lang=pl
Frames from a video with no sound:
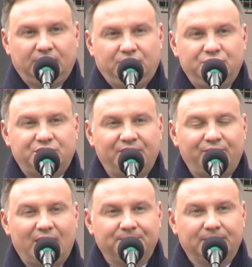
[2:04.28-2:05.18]
i
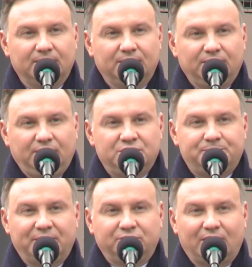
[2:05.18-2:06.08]
szefa
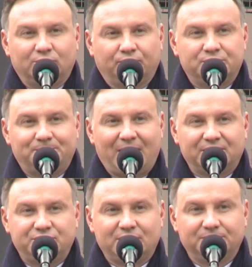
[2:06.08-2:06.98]
Inspektoratu
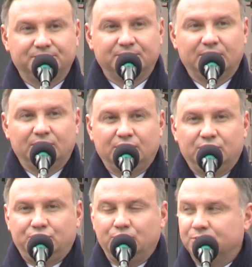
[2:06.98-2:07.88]
Wsparcia
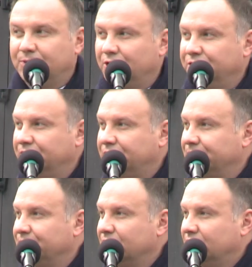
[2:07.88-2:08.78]
Sił
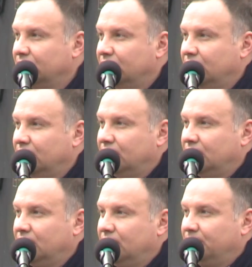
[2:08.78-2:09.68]
Zbrojnych
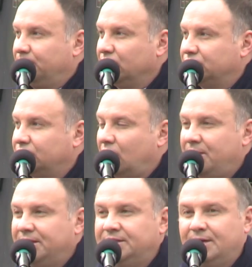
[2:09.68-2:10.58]
pod
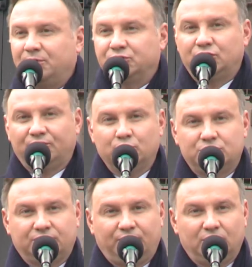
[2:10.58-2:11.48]
komendę, pod
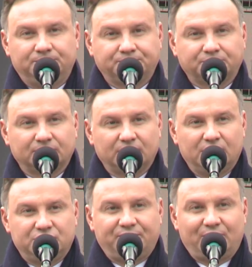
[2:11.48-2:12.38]
dowództwo
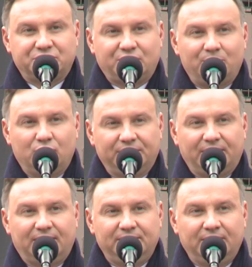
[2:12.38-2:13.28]
szefa Sztabu
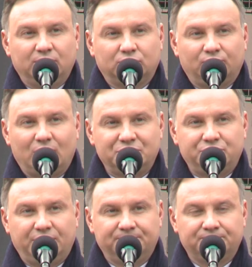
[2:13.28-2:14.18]
Generalnego to
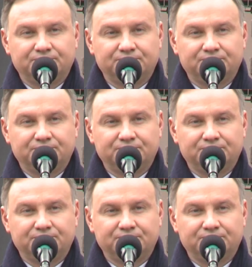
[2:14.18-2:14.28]
właśnie